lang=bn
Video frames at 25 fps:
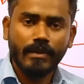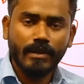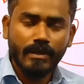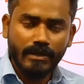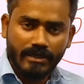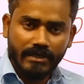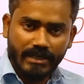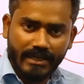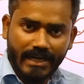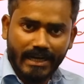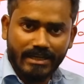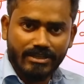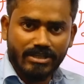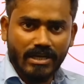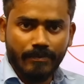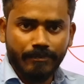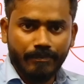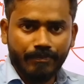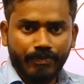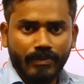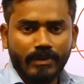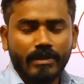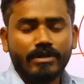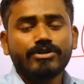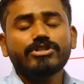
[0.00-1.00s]
ঠিক আছে
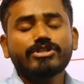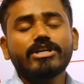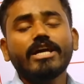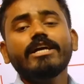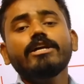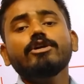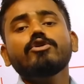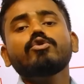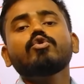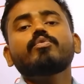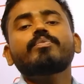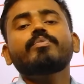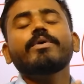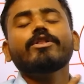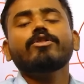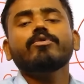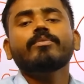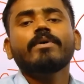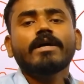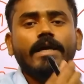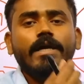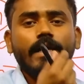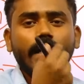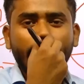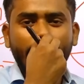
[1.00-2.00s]
সেই গ্রুপে
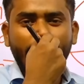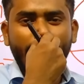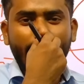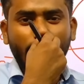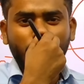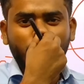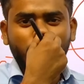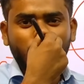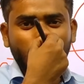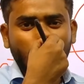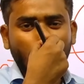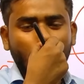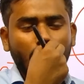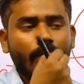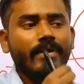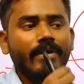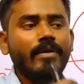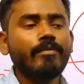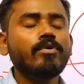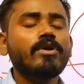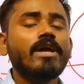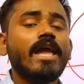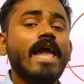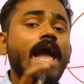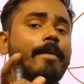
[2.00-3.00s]
তোমাকে অ্যাড করে দেওয়া হবে
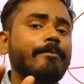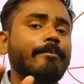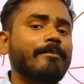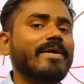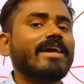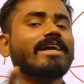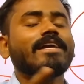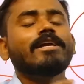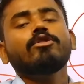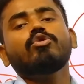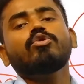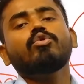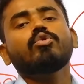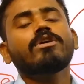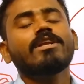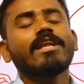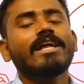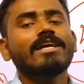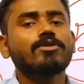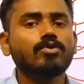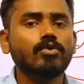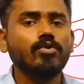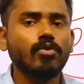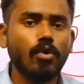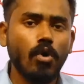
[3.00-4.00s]
এবং অ্যাপে কিন্তু
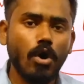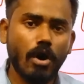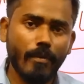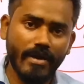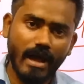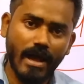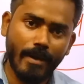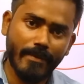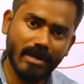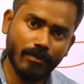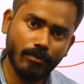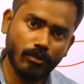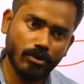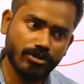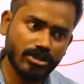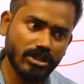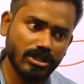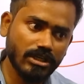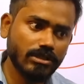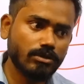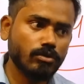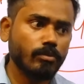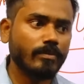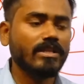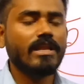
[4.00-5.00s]
ক্লাসগুলো হবে আবার বলছি
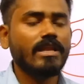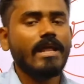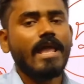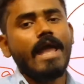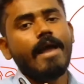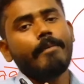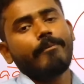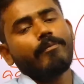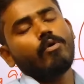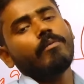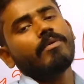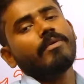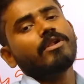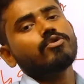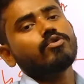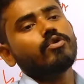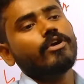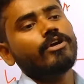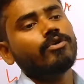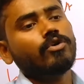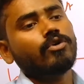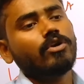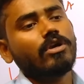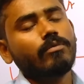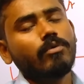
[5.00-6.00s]
তোমাদের অ্যাপেও আমরা জয়েন
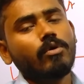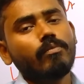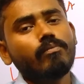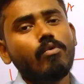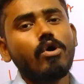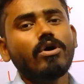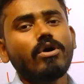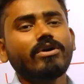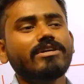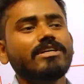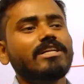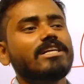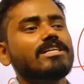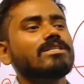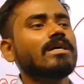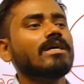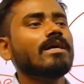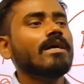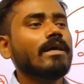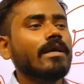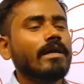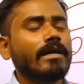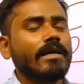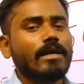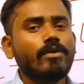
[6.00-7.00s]
করাবো মক টেস্ট
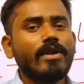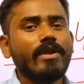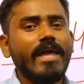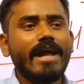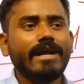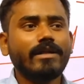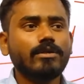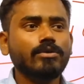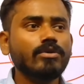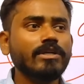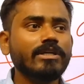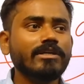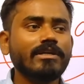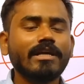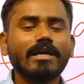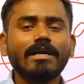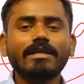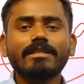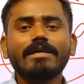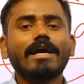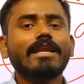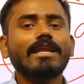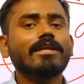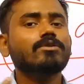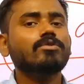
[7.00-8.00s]
কারণ একজনের টাকা
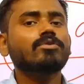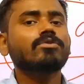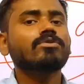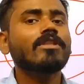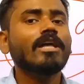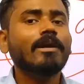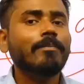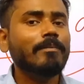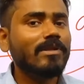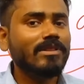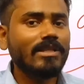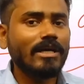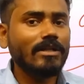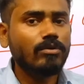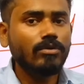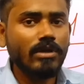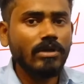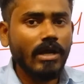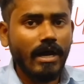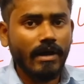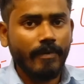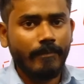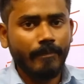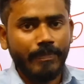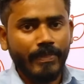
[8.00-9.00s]
দিয়ে আরেকজন দেখবে তা তো না
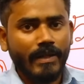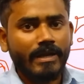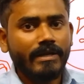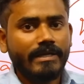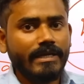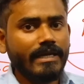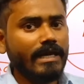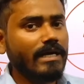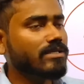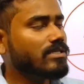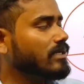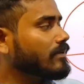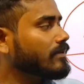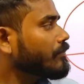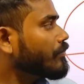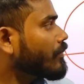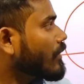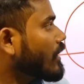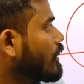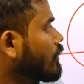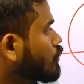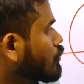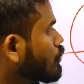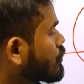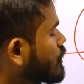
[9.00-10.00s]
ঠিক আছে
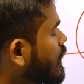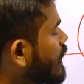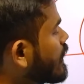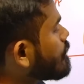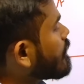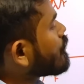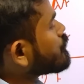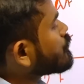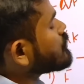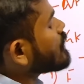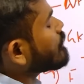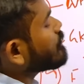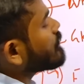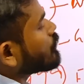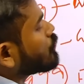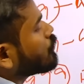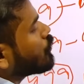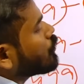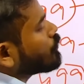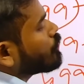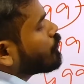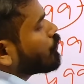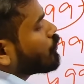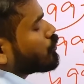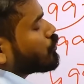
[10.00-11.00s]
তো সেই ব্যবস্থা আমরা
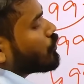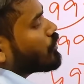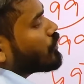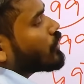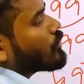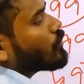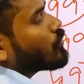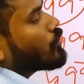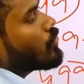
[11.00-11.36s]
করব যদি কোনো